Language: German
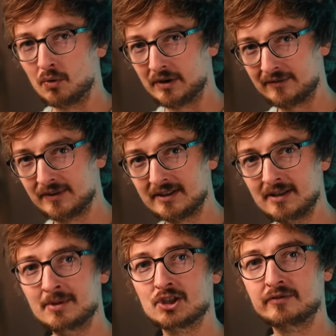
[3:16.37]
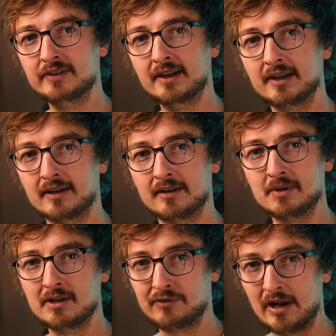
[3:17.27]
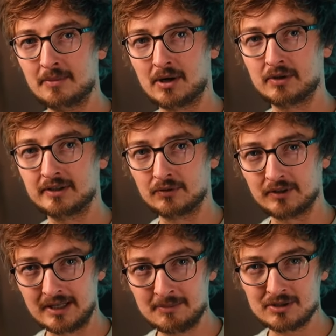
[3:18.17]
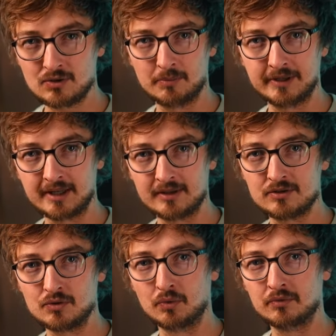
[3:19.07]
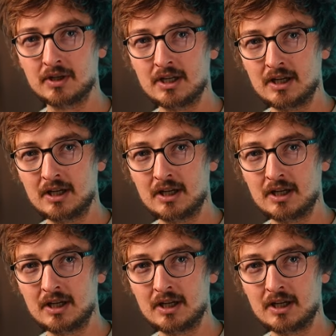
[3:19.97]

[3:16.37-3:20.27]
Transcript: Und es wird immer schwieriger, vor allem auch in der Unternehmenskommunikation,